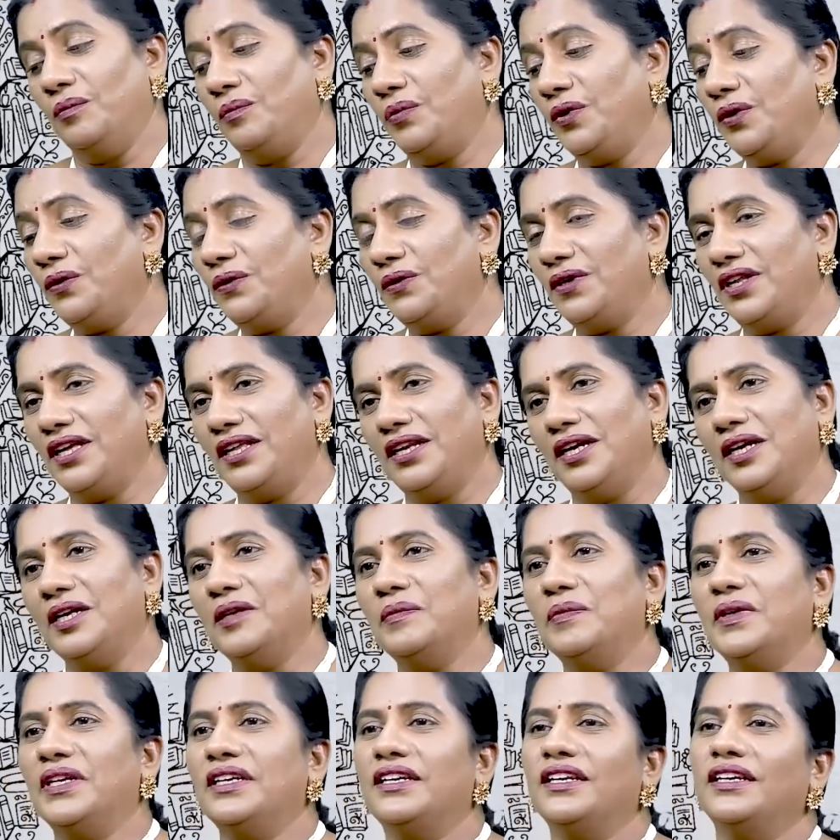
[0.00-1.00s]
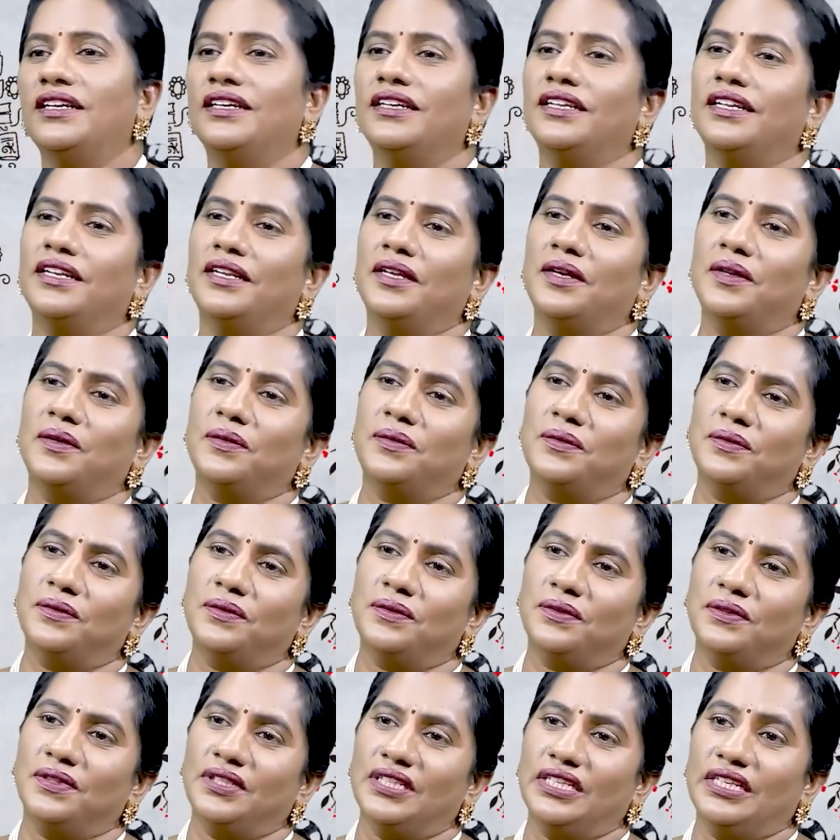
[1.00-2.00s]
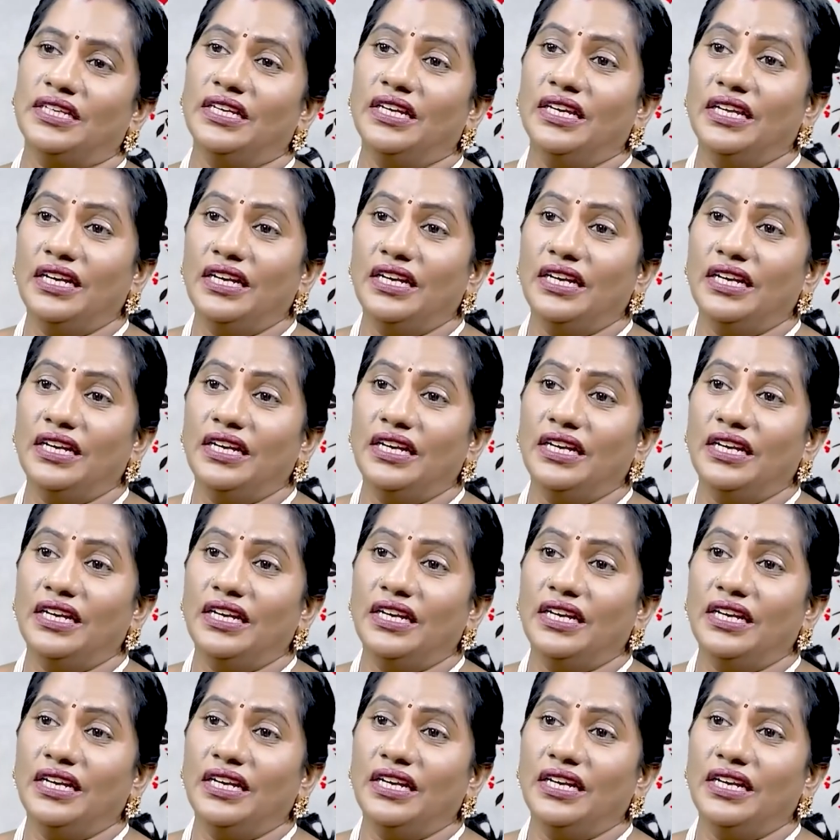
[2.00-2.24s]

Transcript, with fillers: ప్యూన్ అయినా డిపెండెంట్ అనే అనుకుంటుంది